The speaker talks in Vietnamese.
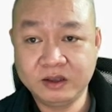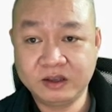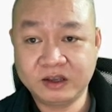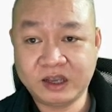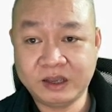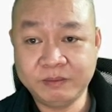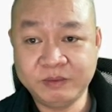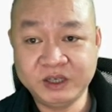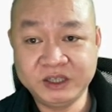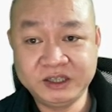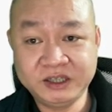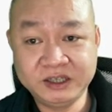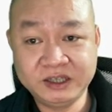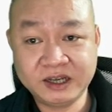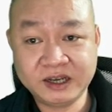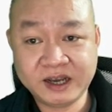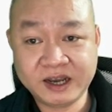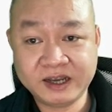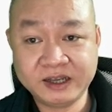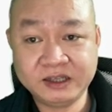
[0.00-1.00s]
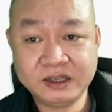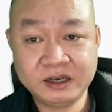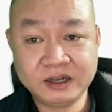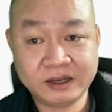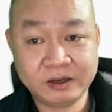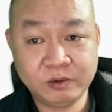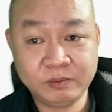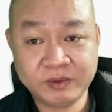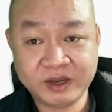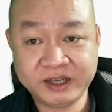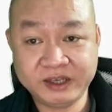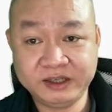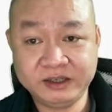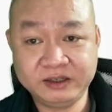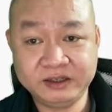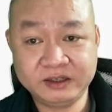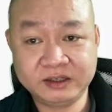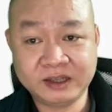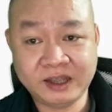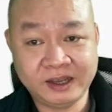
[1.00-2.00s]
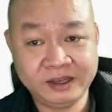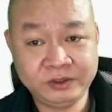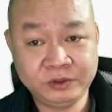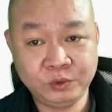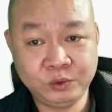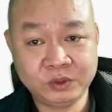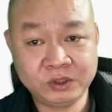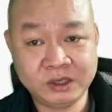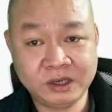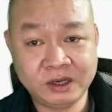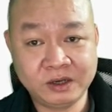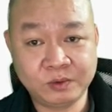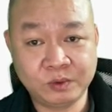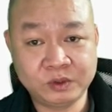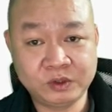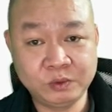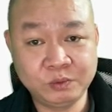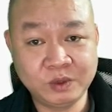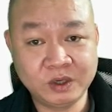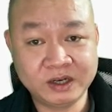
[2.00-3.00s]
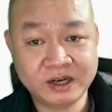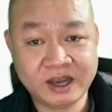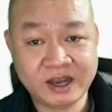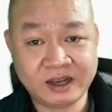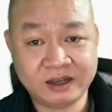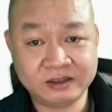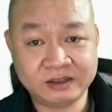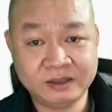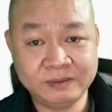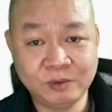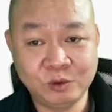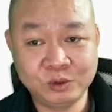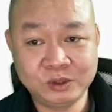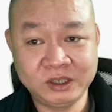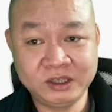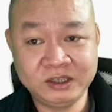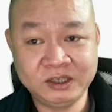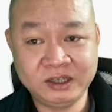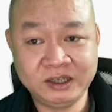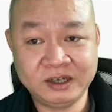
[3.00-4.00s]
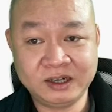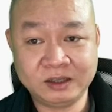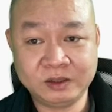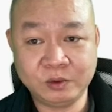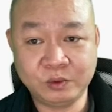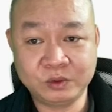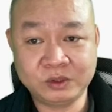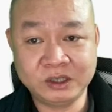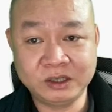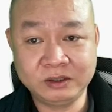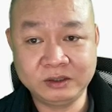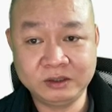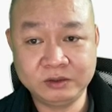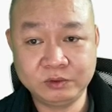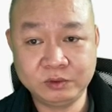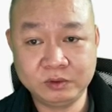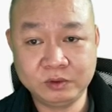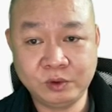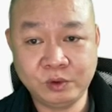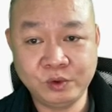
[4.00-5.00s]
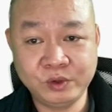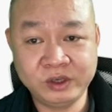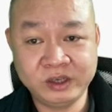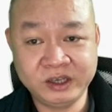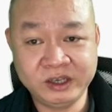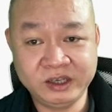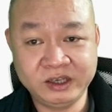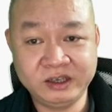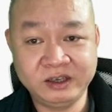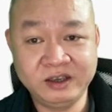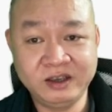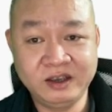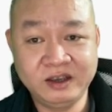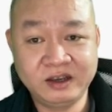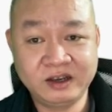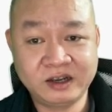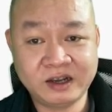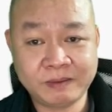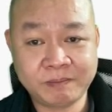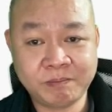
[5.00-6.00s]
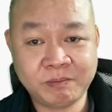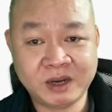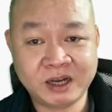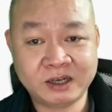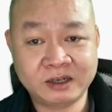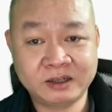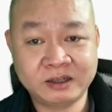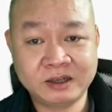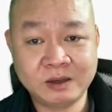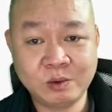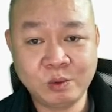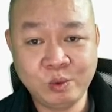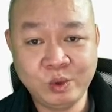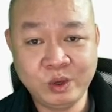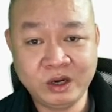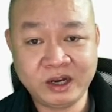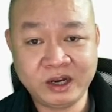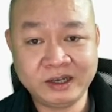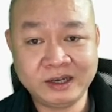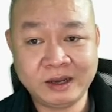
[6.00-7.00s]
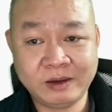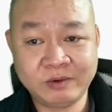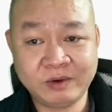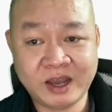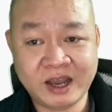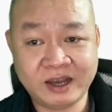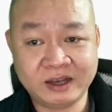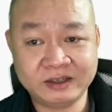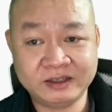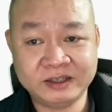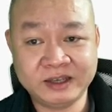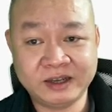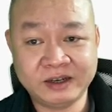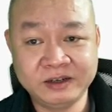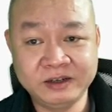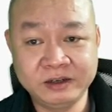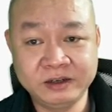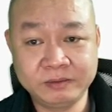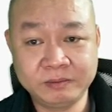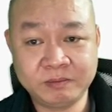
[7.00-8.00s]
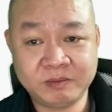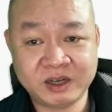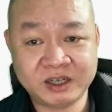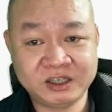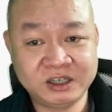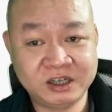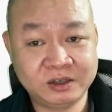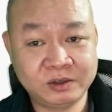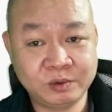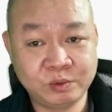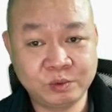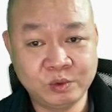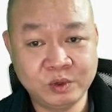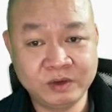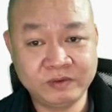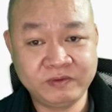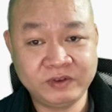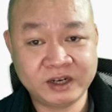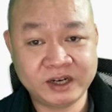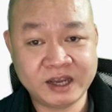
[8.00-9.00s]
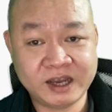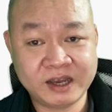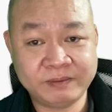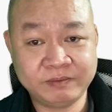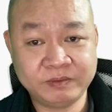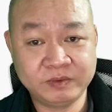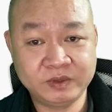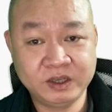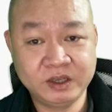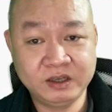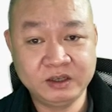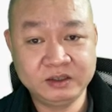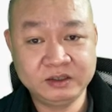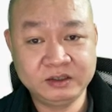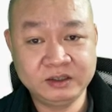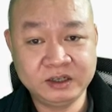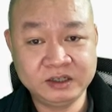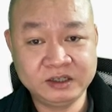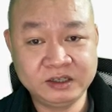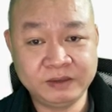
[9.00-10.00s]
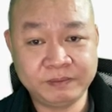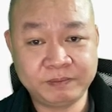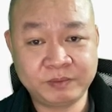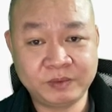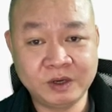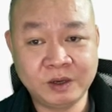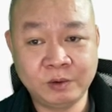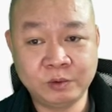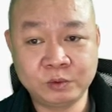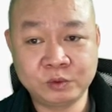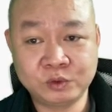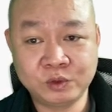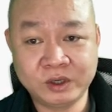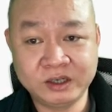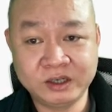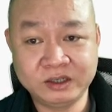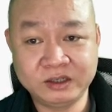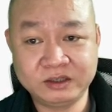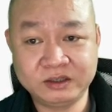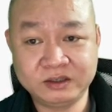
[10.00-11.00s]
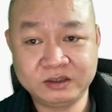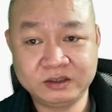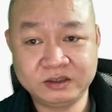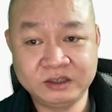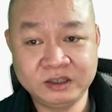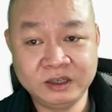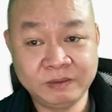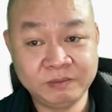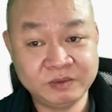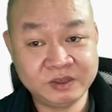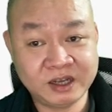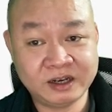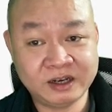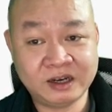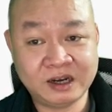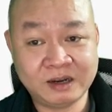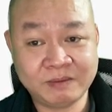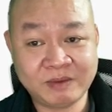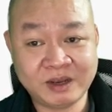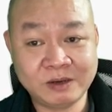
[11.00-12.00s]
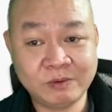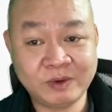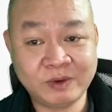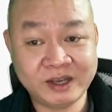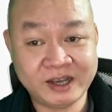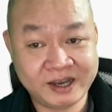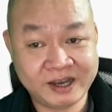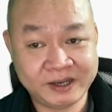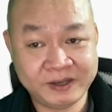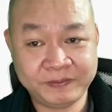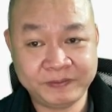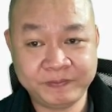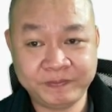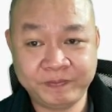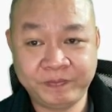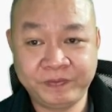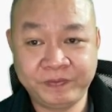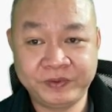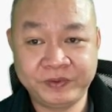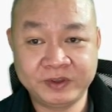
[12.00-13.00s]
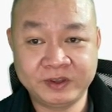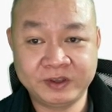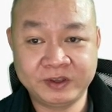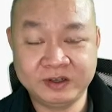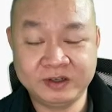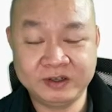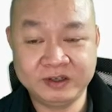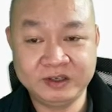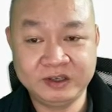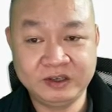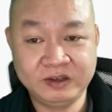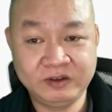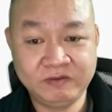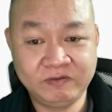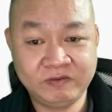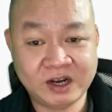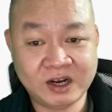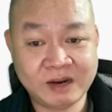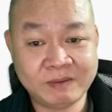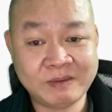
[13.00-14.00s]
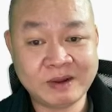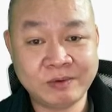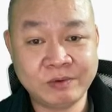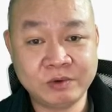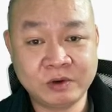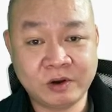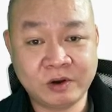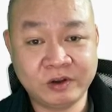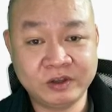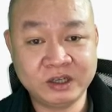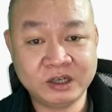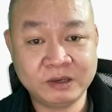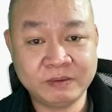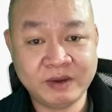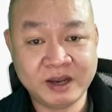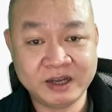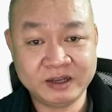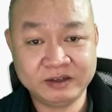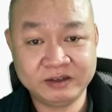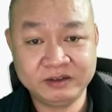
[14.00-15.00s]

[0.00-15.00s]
Ngày mười chín tháng hai, tức ngày hôm nay, tại trụ sở của Trung ương Đảng thì Bộ Chính trị đã tổ chức hội nghị gặp mặt các nguyên lãnh đạo Đảng, Nhà nước, Mặt trận Tổ quốc Việt Nam nhân dịp đầu xuân Nhâm Dần năm hai nghìn không trăm hai mươi hai. Đó. Và năm nào cũng có nhé các bác.